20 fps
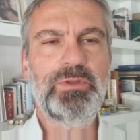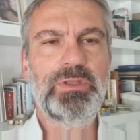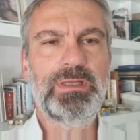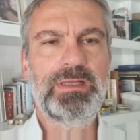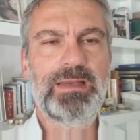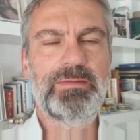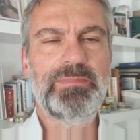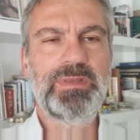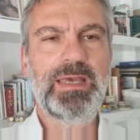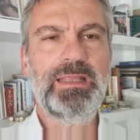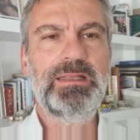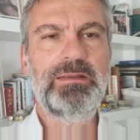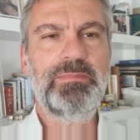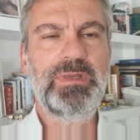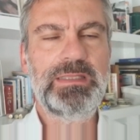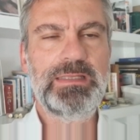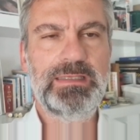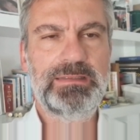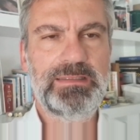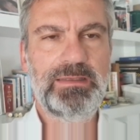di cambiare
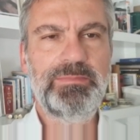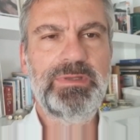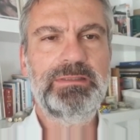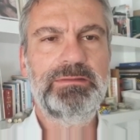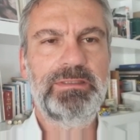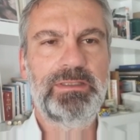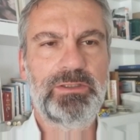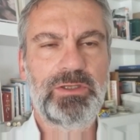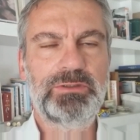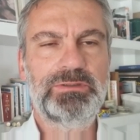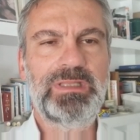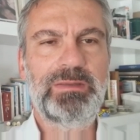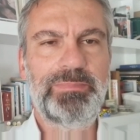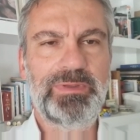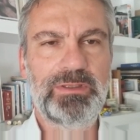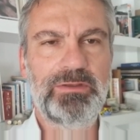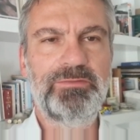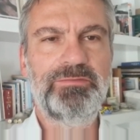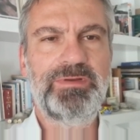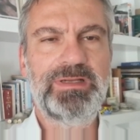immediatamente rotta
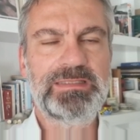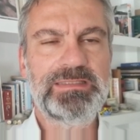per non far